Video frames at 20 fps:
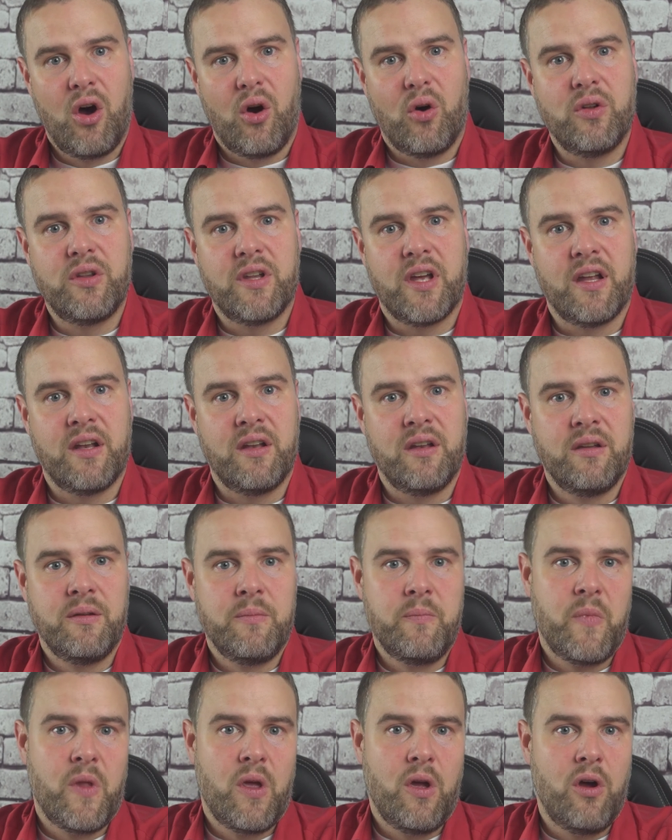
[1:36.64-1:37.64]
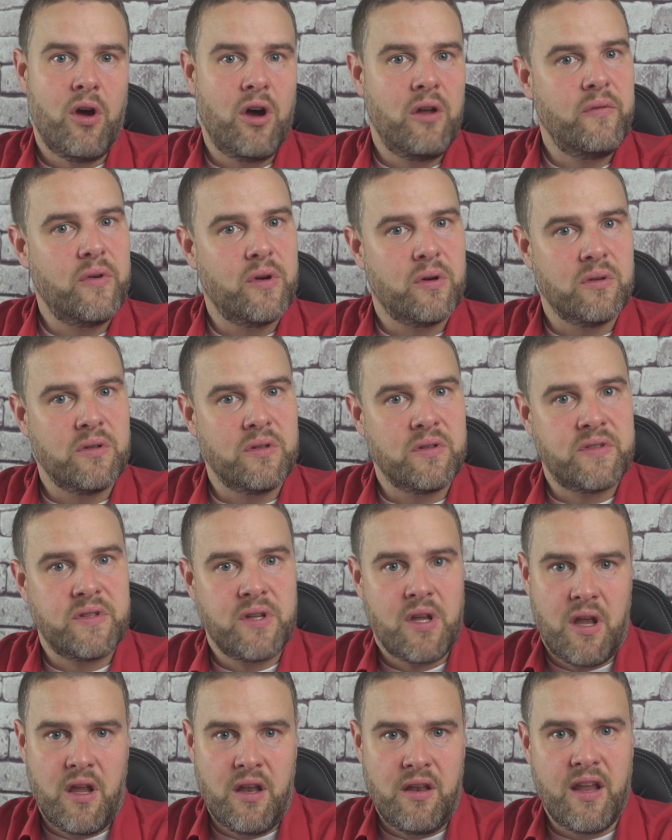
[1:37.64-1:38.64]
und dann hören wir uns
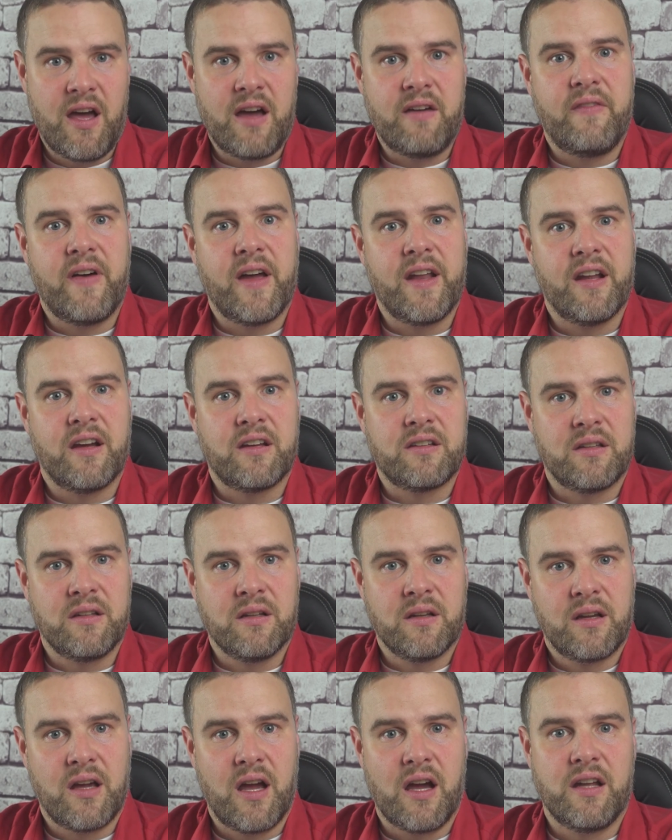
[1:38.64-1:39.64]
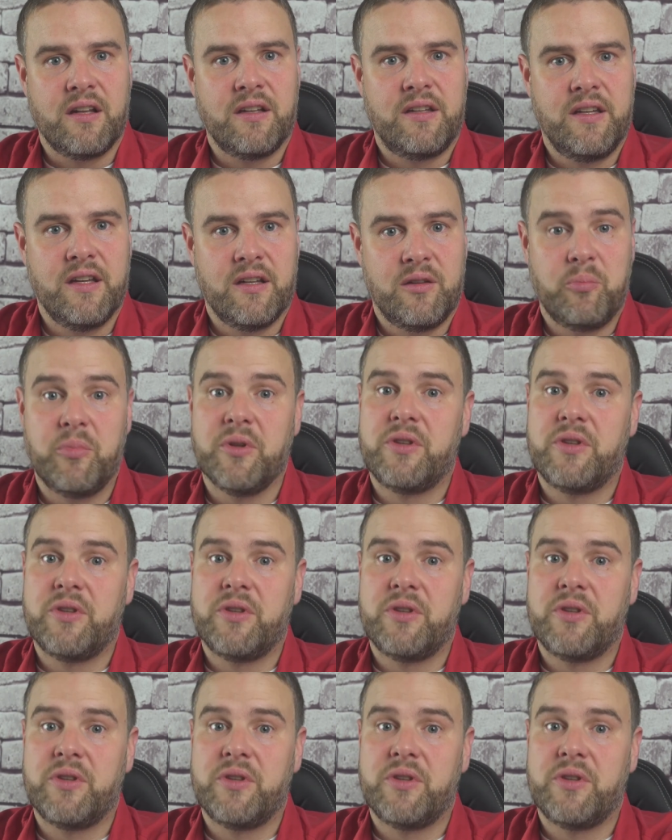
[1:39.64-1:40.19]
nach Weihnachten garantiert,